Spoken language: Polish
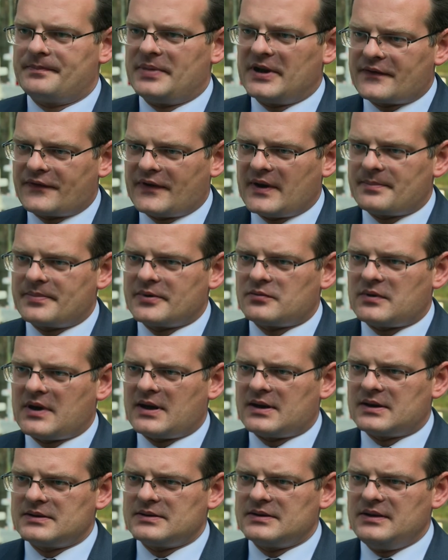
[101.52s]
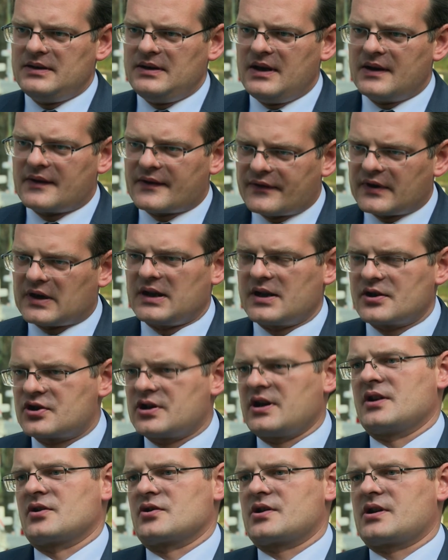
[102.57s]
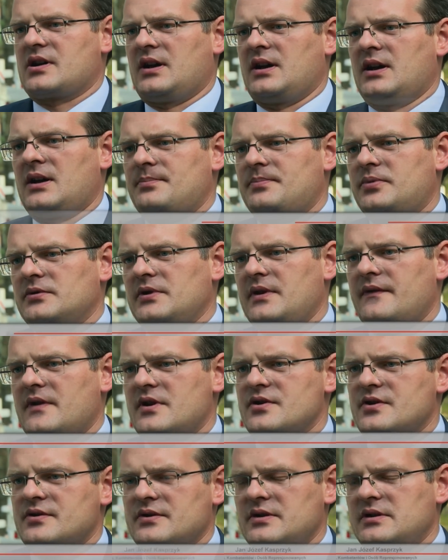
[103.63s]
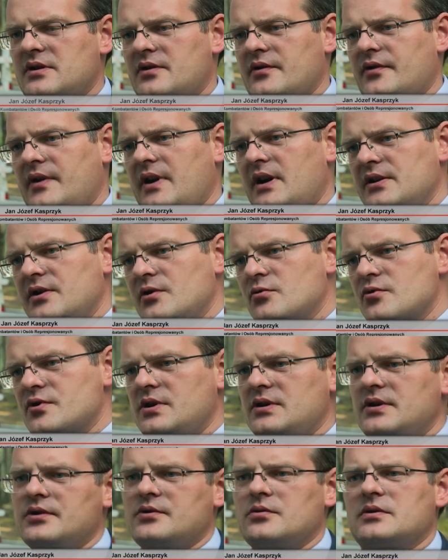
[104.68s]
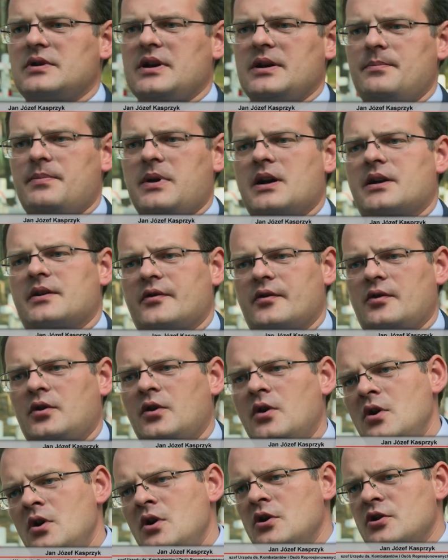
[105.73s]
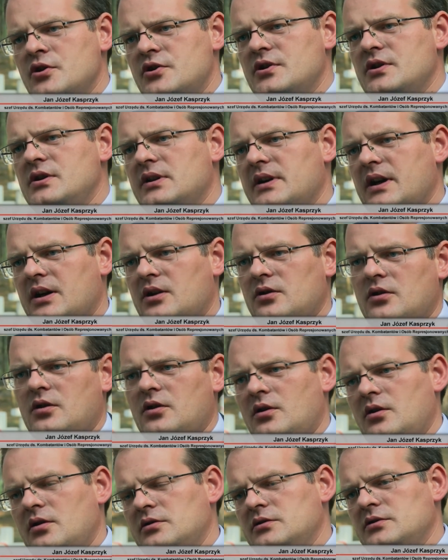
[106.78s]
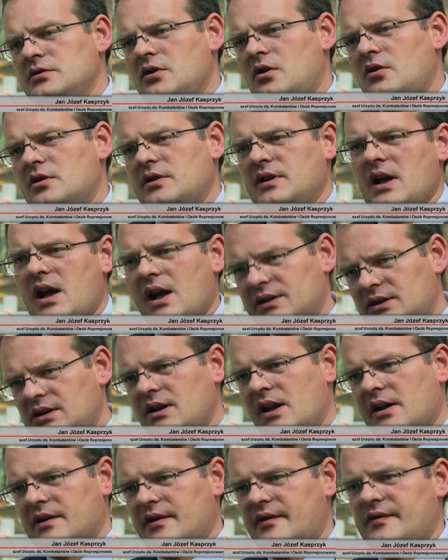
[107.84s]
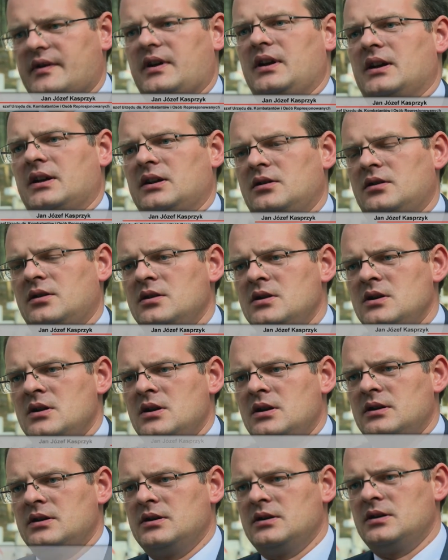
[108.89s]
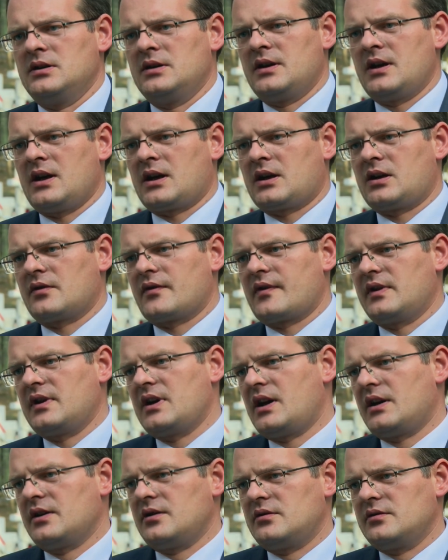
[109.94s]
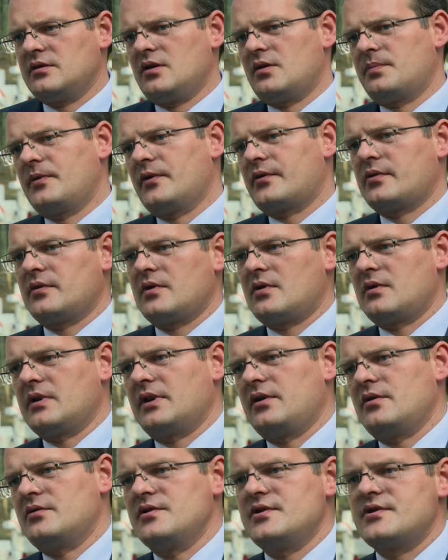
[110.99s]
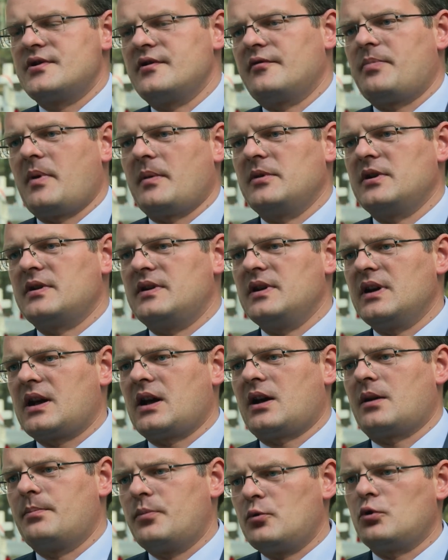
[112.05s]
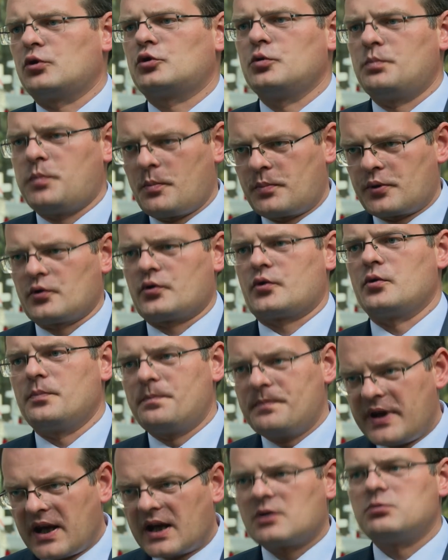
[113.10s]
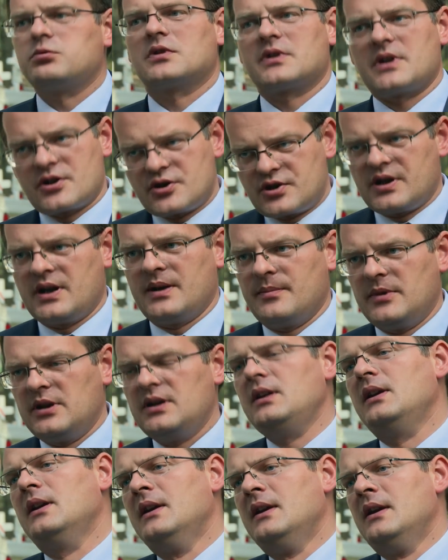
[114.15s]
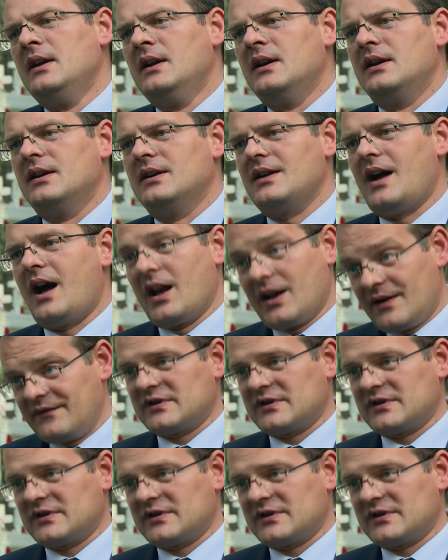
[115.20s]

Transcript: Bitwa była niezwykle ciężka, ponieważ Rosjanie użyli tutaj bardzo silnego y, ognia artyleryjskiego. Y, jak oceniają i opisują legioniści w pamiętnikach, było tu po prostu piekło na ziemi, ale